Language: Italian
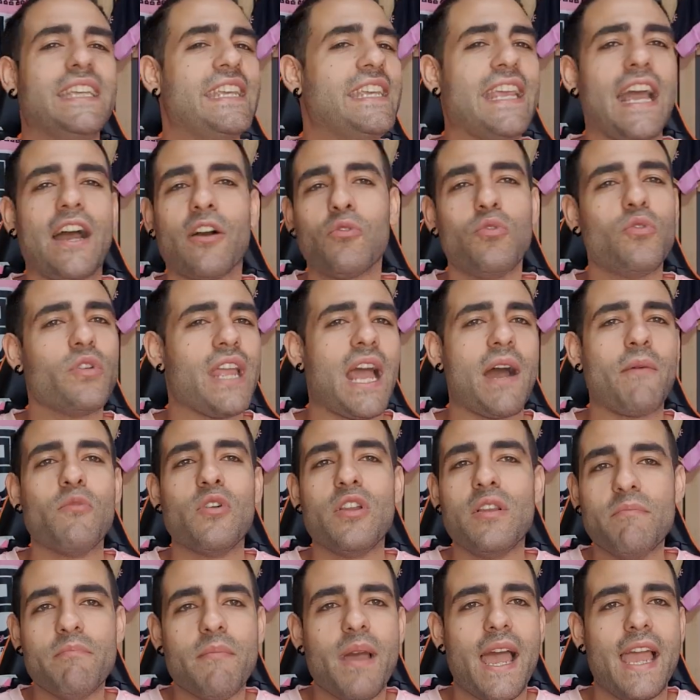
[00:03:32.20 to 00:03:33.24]
gli
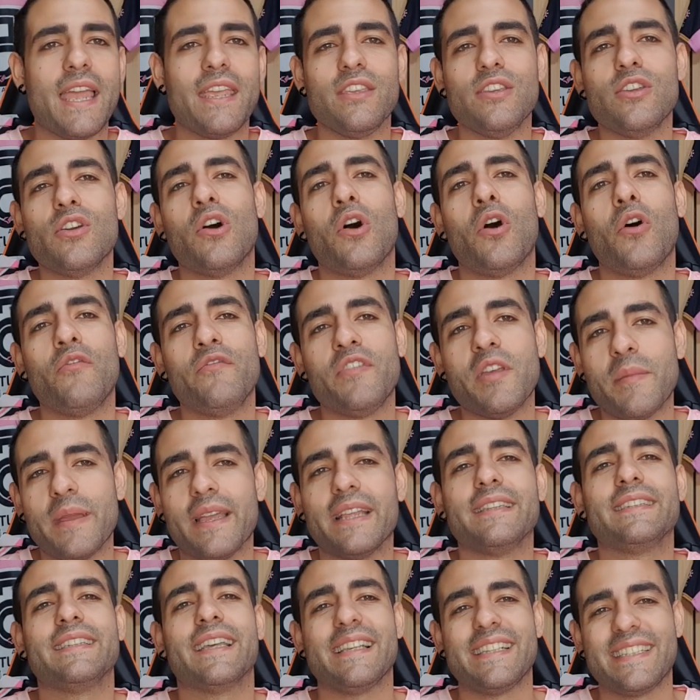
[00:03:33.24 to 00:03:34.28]
auguriamo il meglio
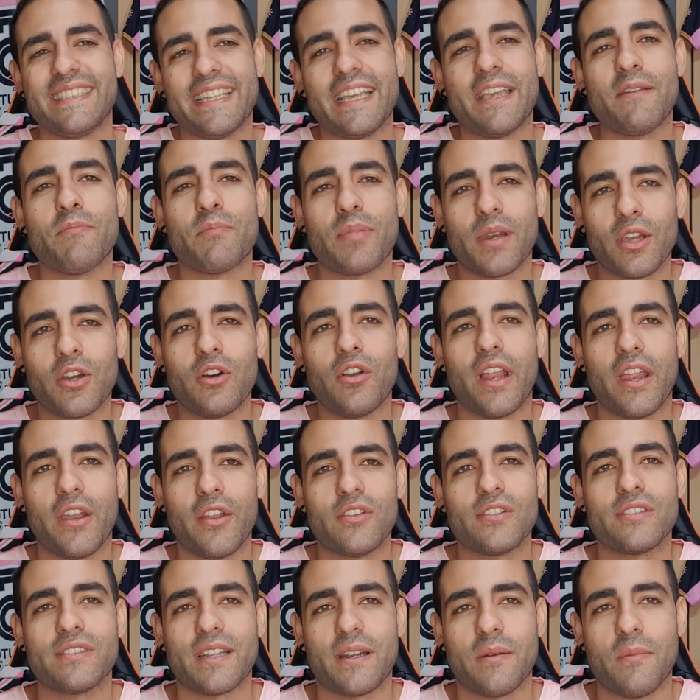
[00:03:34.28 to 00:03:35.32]
ovviamente sempre con la
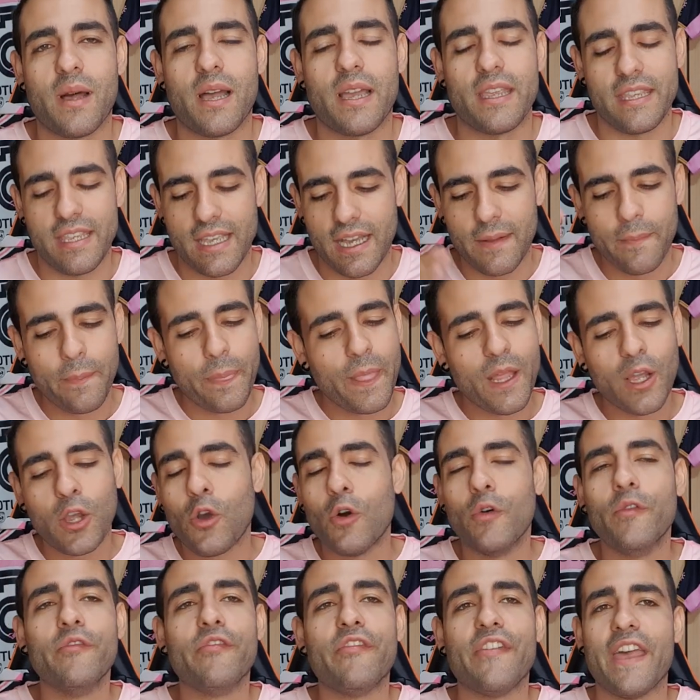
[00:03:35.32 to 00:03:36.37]
nostra maglia.
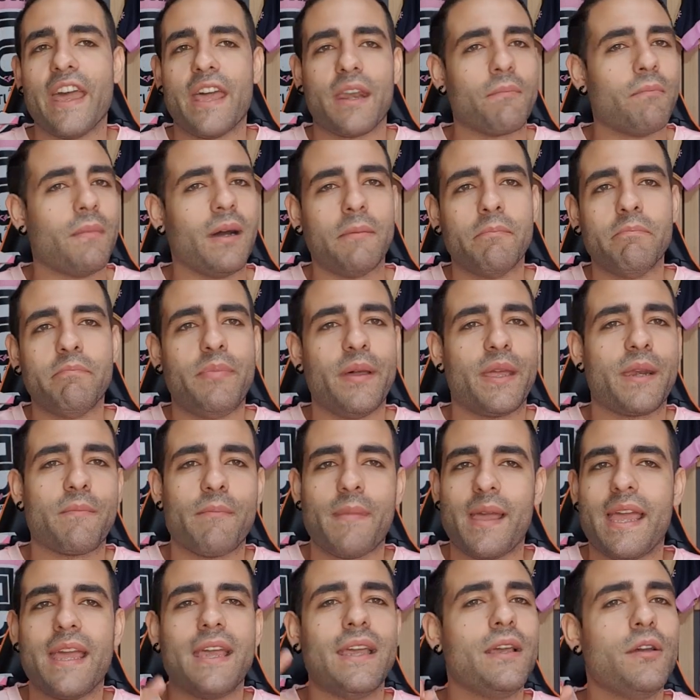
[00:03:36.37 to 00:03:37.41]
Conferma, per
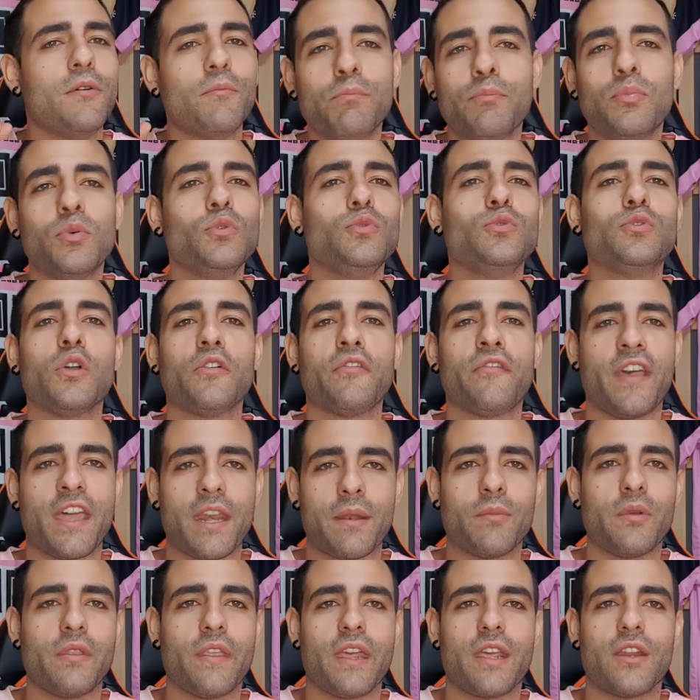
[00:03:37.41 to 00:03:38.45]
me punto
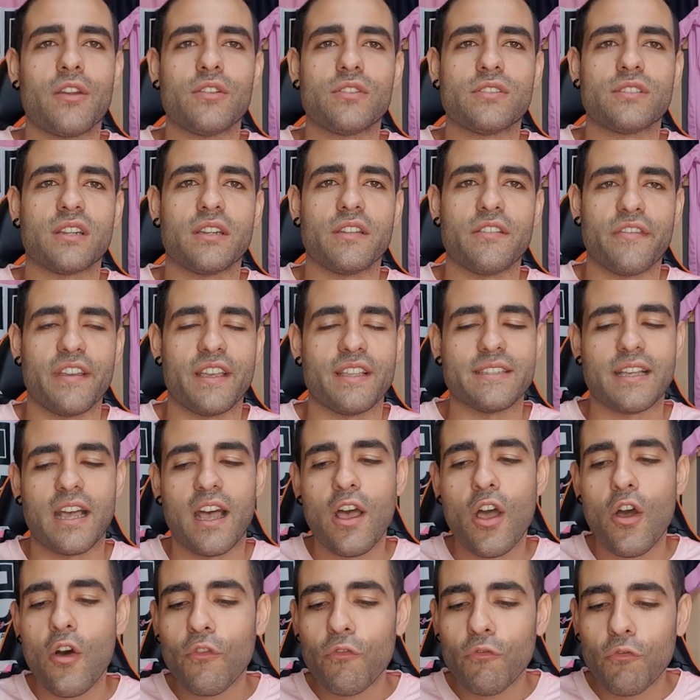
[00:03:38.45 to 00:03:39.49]
fermo della nostra difesa.
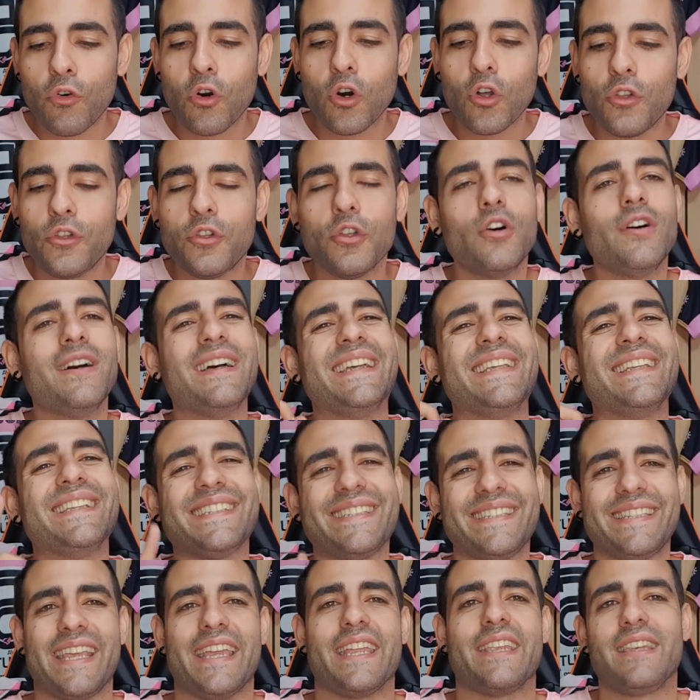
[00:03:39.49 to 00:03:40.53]
Voto
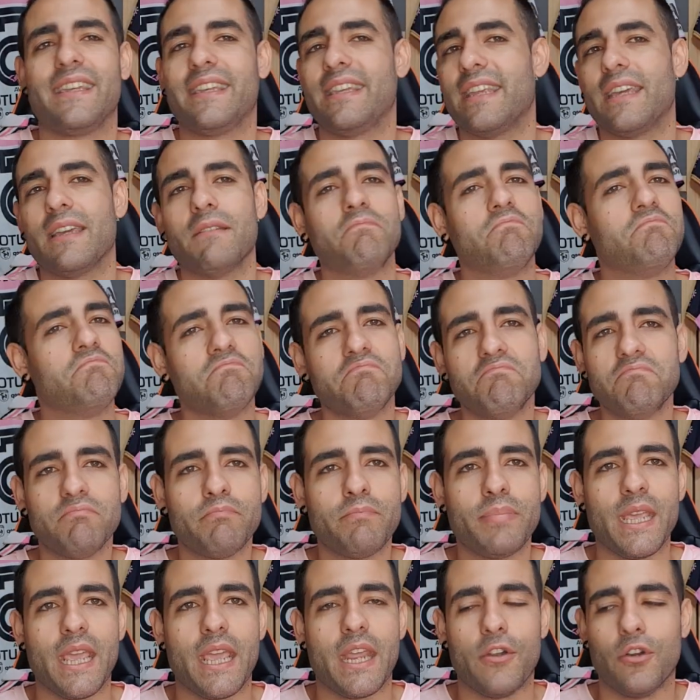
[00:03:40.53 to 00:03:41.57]
7
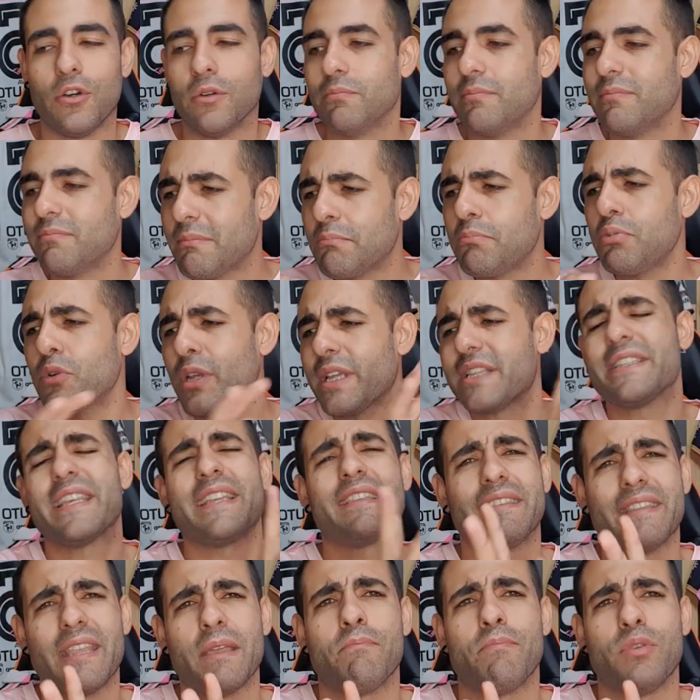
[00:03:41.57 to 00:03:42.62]
pieno, pure
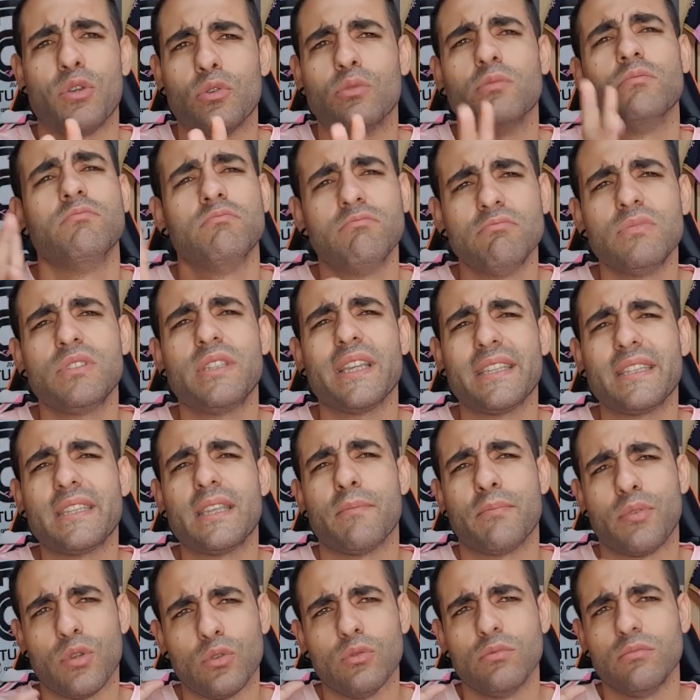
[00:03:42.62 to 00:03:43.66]
7 più,
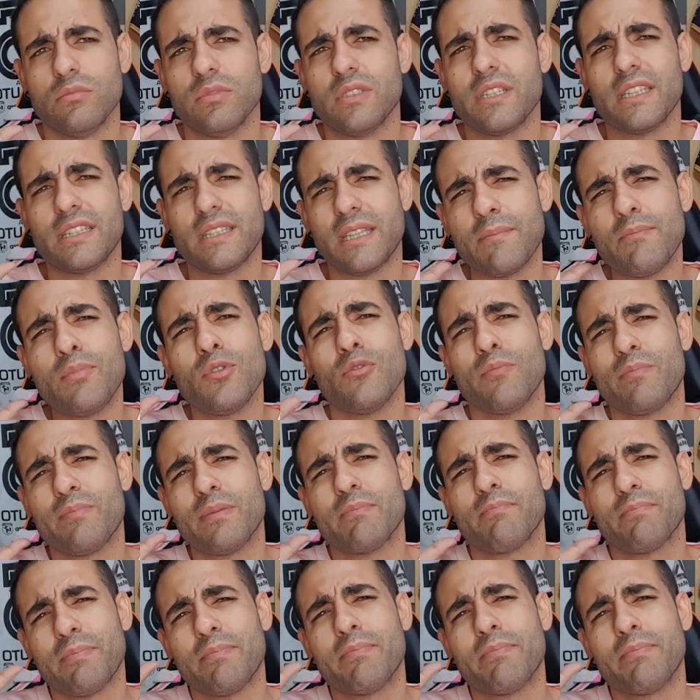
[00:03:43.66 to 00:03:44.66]
7 più, 7 più